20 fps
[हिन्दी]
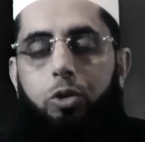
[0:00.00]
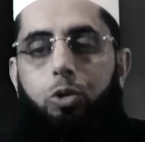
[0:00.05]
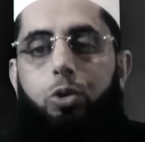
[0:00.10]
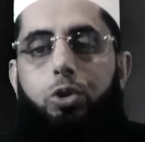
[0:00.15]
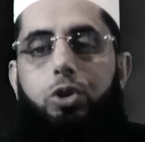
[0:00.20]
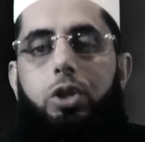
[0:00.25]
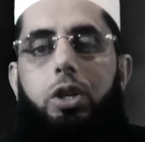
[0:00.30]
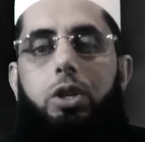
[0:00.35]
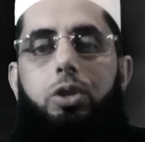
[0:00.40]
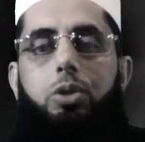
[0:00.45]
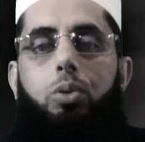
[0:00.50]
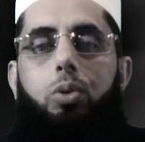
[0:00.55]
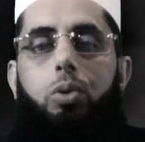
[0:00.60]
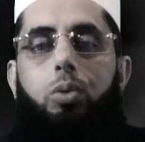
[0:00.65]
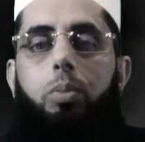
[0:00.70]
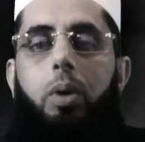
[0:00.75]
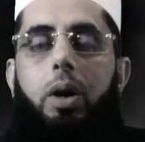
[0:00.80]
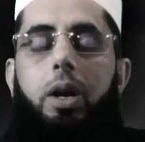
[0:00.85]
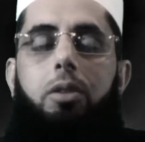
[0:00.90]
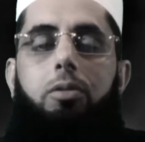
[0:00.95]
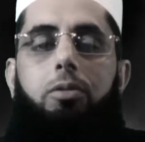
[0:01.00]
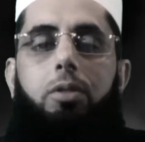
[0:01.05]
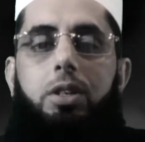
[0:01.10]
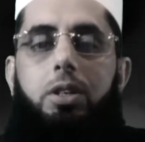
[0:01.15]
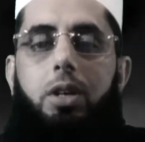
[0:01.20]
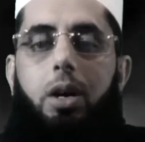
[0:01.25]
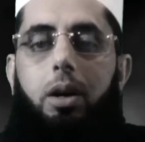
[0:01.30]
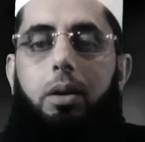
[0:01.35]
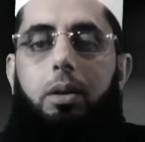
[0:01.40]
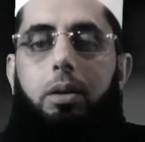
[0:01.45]
दूसरी जो बड़ी
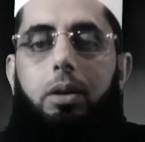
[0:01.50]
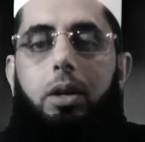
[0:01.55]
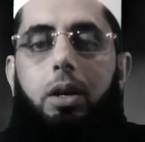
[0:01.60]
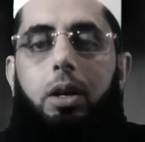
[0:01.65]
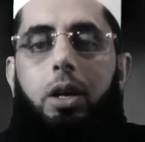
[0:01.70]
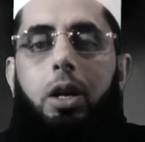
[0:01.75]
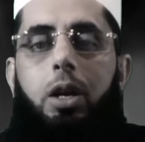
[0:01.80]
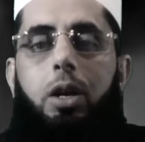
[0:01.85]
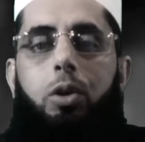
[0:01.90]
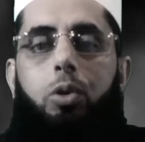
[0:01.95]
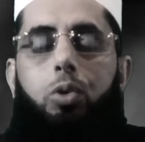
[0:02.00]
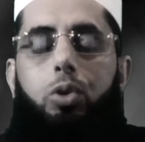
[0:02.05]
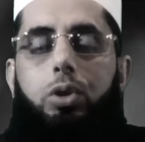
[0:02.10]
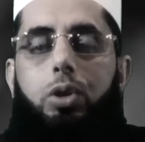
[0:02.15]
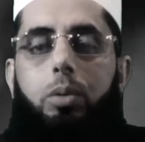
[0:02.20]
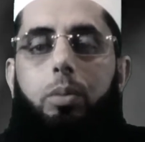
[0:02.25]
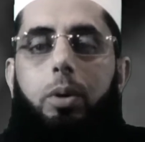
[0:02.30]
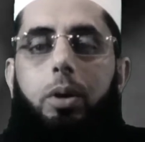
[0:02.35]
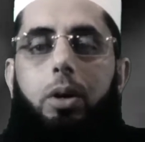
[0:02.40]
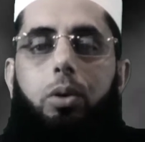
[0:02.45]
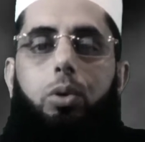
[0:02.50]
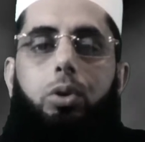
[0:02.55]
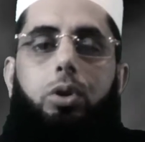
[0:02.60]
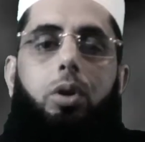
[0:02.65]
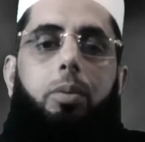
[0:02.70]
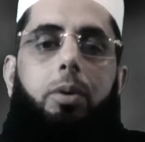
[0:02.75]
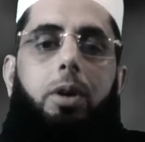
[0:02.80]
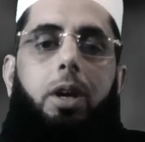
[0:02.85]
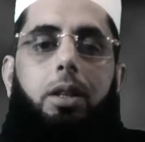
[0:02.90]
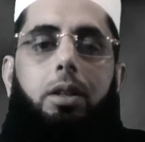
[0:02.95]
वजह कुतब
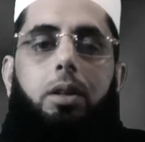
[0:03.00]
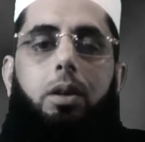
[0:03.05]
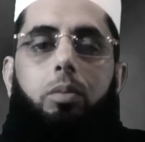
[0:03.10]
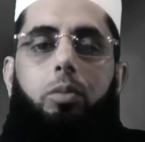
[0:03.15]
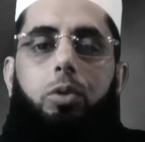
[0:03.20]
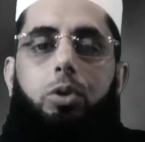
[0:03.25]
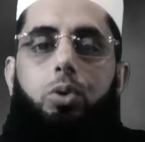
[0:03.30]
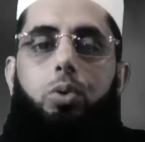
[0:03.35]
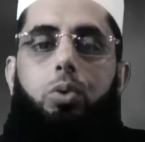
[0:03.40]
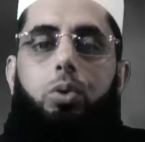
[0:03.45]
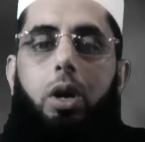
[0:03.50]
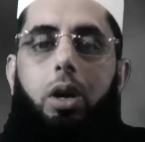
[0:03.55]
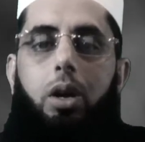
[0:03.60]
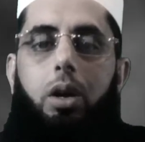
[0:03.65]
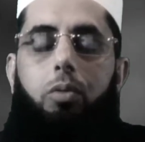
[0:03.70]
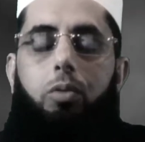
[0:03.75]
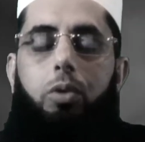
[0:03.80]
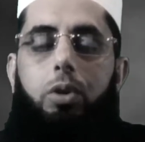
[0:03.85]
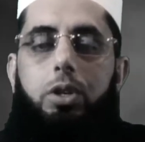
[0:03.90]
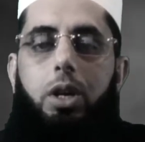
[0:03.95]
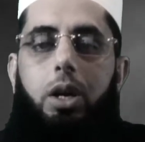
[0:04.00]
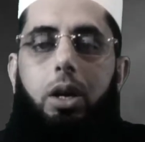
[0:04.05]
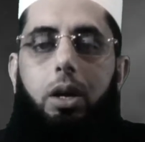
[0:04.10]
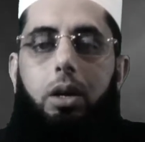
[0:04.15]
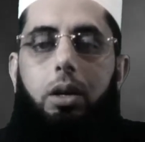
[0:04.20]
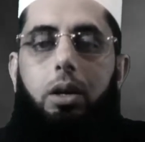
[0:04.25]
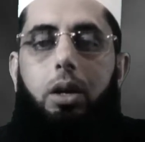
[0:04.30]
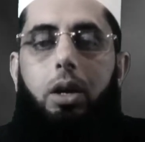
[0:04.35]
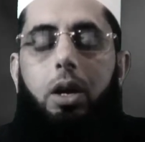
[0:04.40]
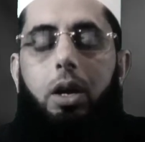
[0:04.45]
कुतब के अंदर मौजूद है वो ये
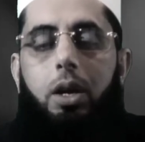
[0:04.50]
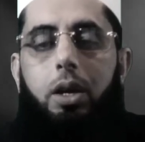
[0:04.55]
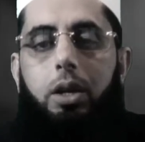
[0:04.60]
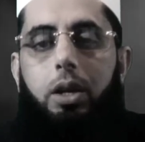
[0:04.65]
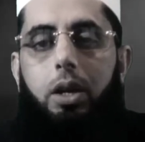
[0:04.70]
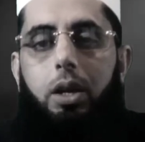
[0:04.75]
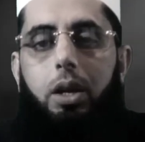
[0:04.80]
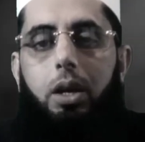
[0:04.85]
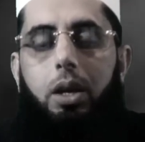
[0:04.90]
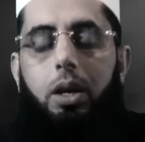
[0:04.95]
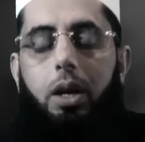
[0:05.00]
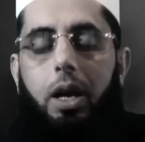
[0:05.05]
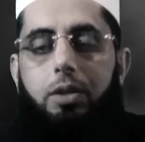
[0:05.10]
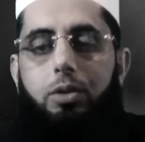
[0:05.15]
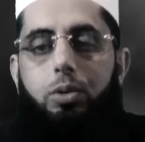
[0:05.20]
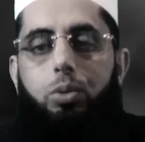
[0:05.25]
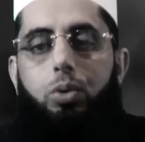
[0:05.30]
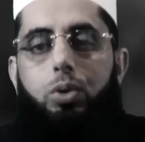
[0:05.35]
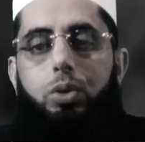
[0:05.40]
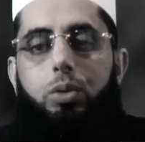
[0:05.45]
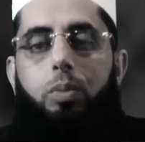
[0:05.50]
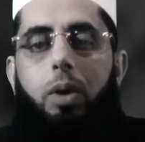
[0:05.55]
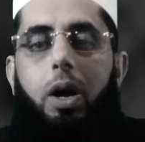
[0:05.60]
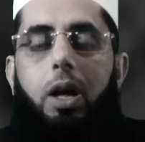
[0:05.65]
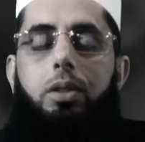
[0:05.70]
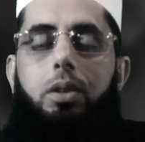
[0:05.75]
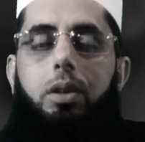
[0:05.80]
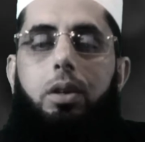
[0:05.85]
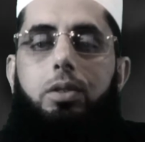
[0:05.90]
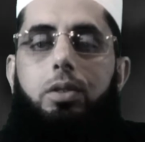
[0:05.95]
कि हज़रत
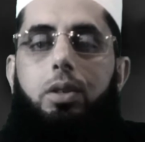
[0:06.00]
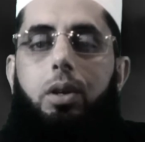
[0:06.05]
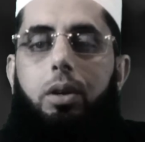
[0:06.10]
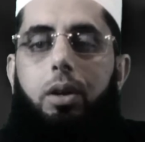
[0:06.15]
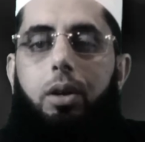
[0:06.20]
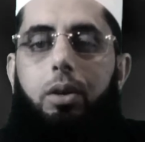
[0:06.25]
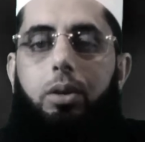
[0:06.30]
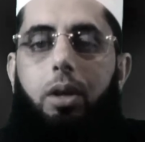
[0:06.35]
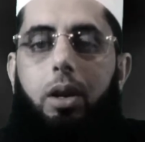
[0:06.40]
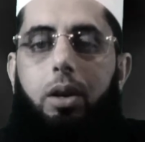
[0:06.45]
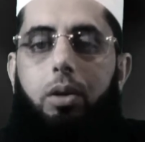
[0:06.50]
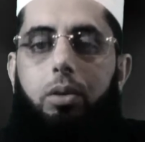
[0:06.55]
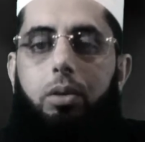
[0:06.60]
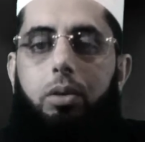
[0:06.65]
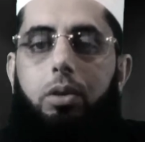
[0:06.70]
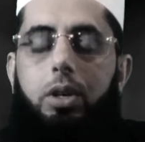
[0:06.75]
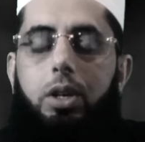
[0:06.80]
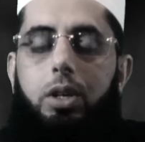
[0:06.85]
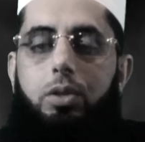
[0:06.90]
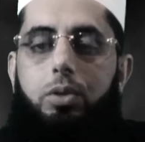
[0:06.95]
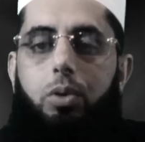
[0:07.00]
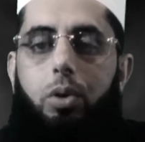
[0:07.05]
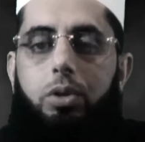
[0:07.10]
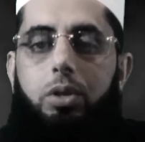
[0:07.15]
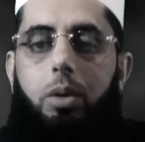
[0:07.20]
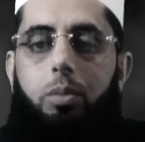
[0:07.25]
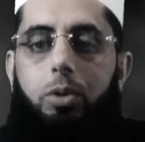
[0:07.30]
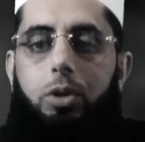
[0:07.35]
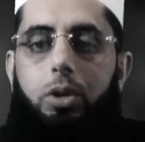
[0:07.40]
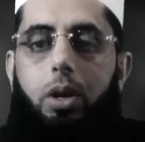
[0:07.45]
उस्मान रज़ी अल्लाह तु की
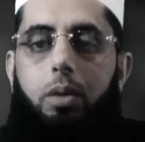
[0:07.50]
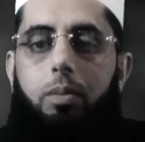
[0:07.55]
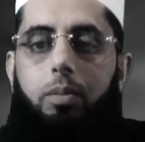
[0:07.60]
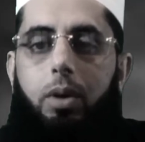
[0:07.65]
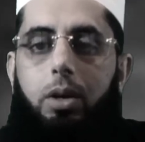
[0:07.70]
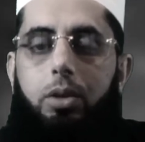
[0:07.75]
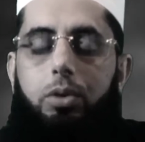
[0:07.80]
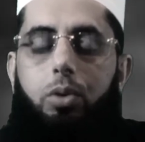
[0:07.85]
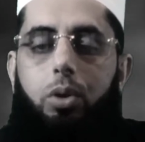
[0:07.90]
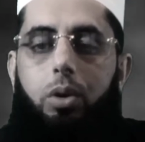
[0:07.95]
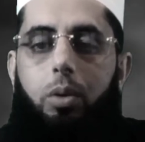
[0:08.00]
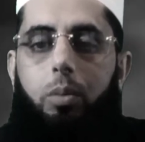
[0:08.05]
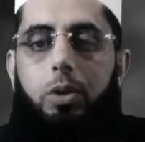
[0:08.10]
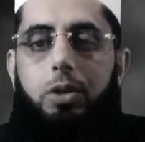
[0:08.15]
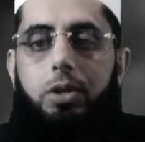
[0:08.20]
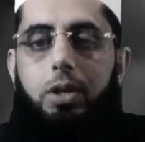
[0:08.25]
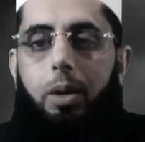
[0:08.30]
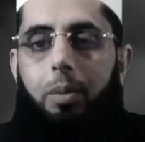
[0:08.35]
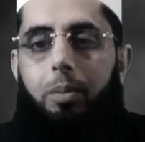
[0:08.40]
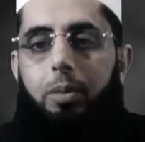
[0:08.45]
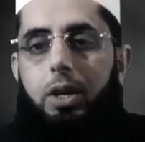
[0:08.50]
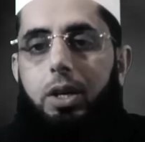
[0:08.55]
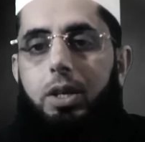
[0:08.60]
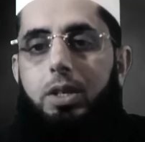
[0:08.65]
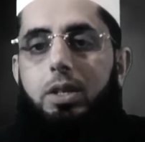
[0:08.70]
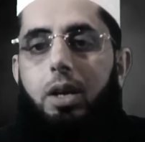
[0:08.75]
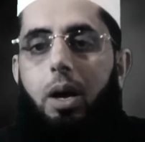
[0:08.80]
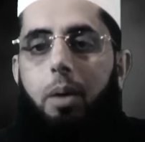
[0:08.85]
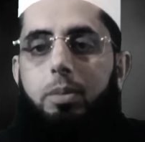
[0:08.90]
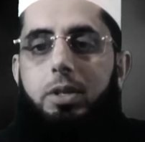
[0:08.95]
जोज मतरमा जो नबी वसम की
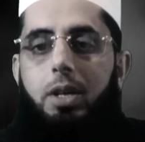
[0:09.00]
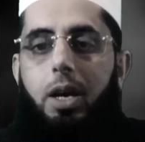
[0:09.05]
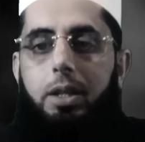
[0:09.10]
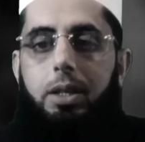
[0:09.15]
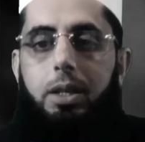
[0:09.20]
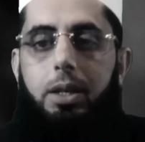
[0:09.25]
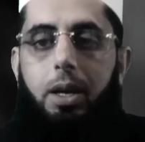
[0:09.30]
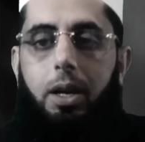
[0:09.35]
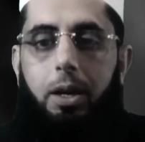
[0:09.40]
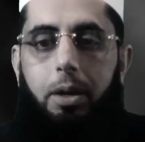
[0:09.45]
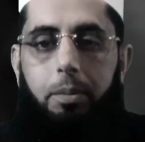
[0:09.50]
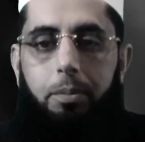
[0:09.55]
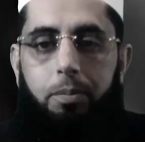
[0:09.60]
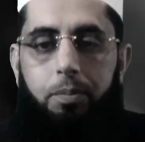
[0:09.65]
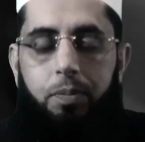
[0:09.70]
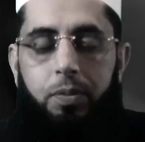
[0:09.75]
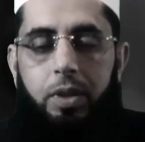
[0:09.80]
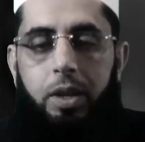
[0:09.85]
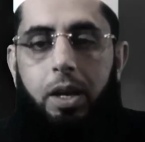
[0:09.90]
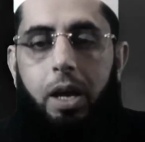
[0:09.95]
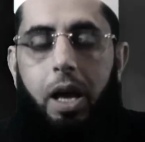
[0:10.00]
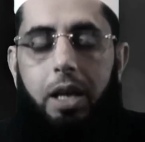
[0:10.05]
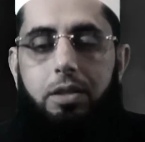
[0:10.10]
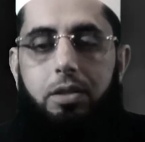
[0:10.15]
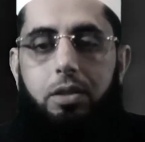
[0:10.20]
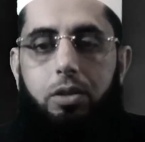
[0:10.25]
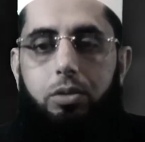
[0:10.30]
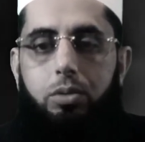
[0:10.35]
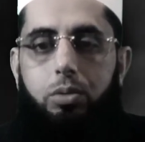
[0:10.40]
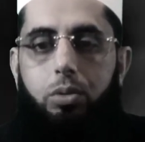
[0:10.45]
साहबजादी हैं
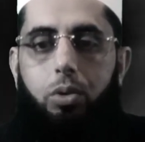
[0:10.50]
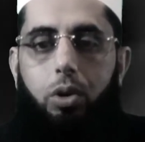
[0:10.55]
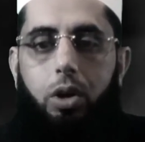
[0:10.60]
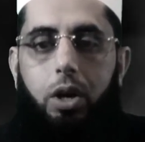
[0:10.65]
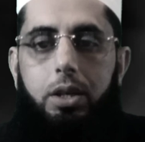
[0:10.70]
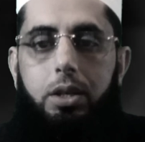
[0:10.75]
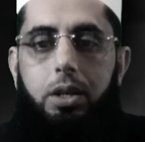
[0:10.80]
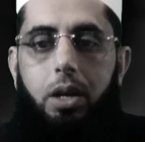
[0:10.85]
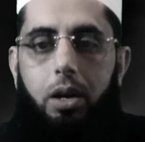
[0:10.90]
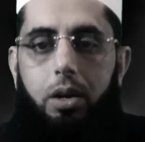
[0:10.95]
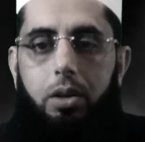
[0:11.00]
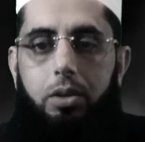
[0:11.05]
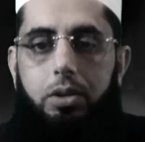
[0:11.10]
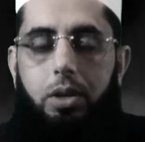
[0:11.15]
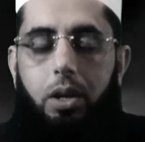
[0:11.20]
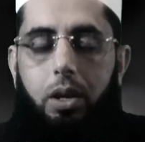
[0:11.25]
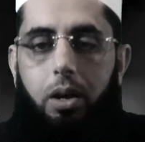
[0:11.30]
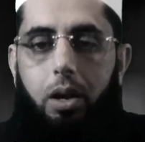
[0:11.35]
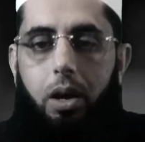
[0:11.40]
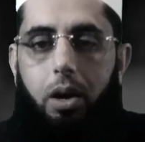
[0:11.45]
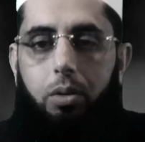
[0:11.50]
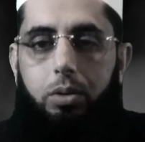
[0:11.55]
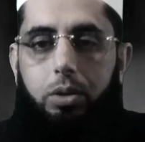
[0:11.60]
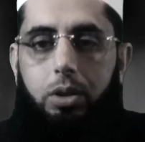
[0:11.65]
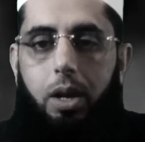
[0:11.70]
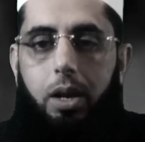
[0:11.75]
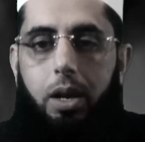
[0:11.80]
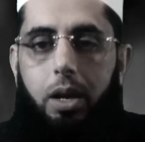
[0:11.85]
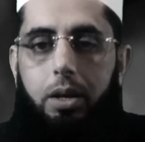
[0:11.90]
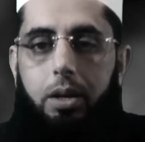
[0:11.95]
हज़रत रुकैया रज़ी अल्लाह
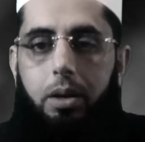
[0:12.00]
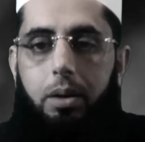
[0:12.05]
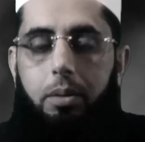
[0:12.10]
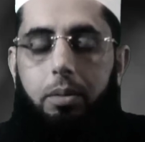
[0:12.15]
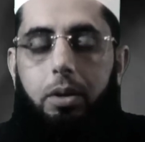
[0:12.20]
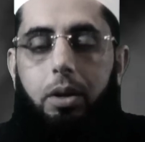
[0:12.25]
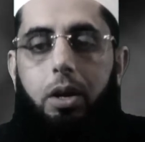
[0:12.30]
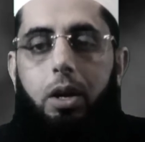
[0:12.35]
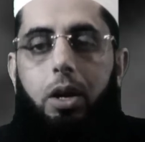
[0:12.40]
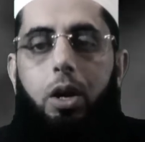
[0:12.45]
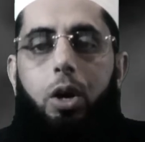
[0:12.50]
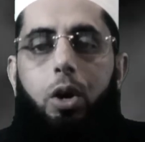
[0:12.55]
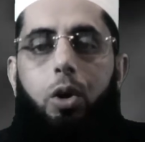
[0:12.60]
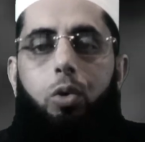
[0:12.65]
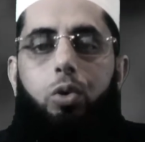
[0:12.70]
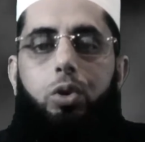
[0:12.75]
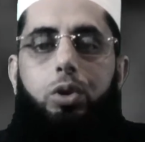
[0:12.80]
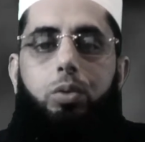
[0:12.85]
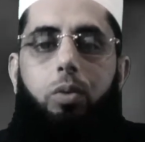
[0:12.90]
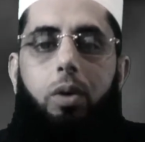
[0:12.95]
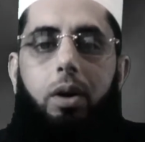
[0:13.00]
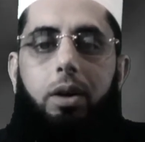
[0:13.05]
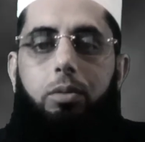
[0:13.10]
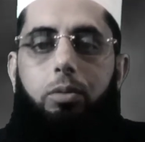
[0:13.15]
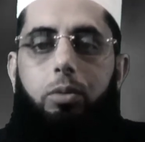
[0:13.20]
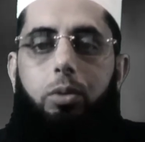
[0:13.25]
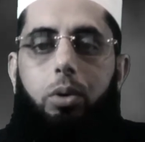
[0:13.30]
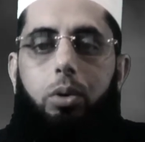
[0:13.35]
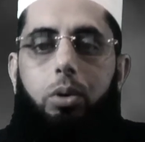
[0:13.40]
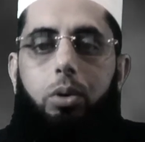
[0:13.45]
तु उस
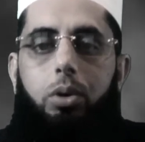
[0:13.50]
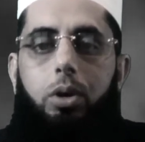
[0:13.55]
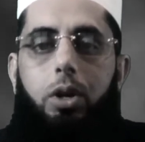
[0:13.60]
वक्त वो